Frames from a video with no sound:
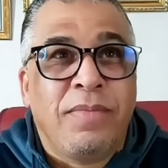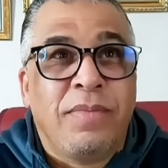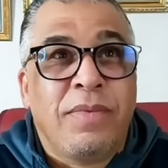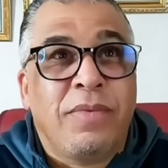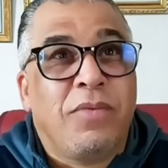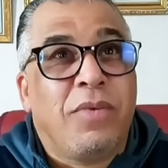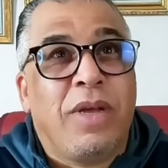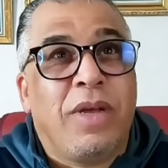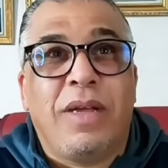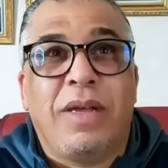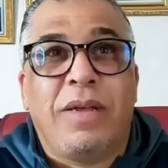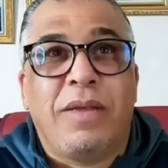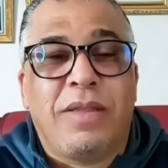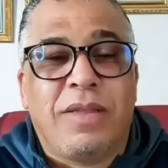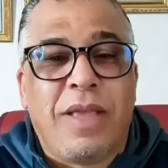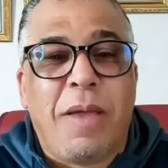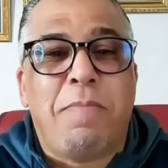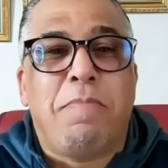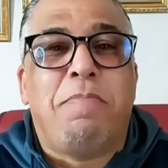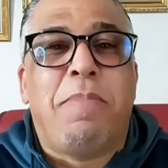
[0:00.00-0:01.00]
تبا
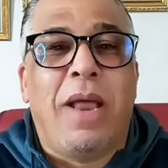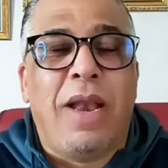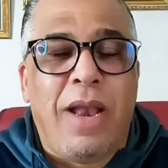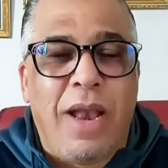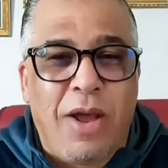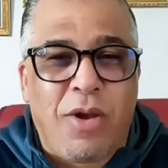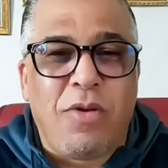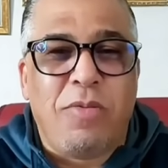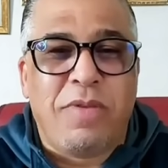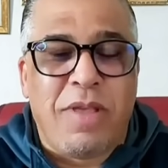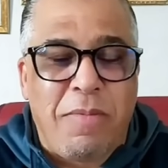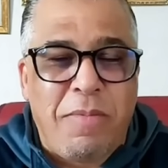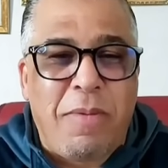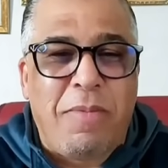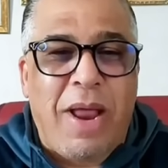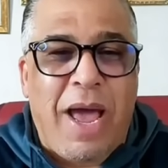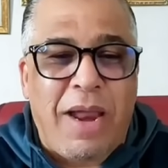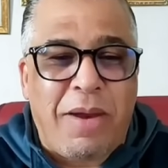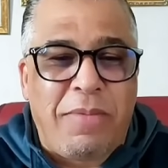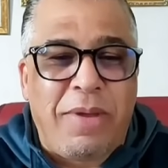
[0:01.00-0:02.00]
لكم زعما
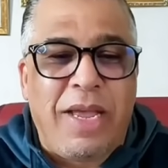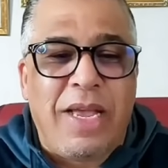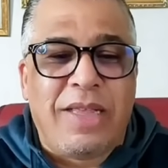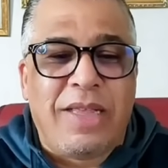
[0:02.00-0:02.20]
بالعربيه